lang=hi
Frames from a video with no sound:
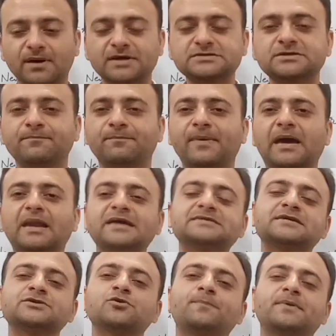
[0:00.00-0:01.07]
प्लस
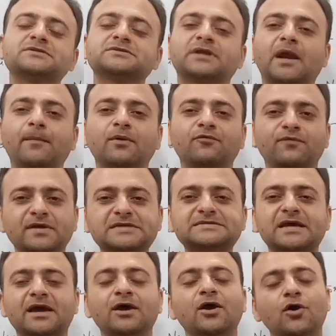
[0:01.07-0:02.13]
पहले से जो प्रिस्क्राइब्ड
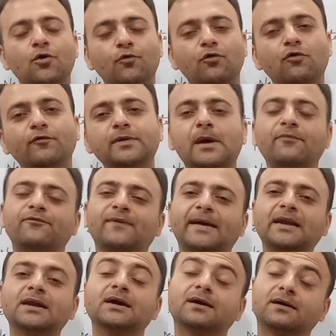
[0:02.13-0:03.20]
फीस है वो भी आप
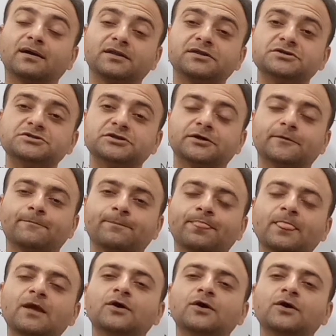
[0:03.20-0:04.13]
फाइल कर दीजिए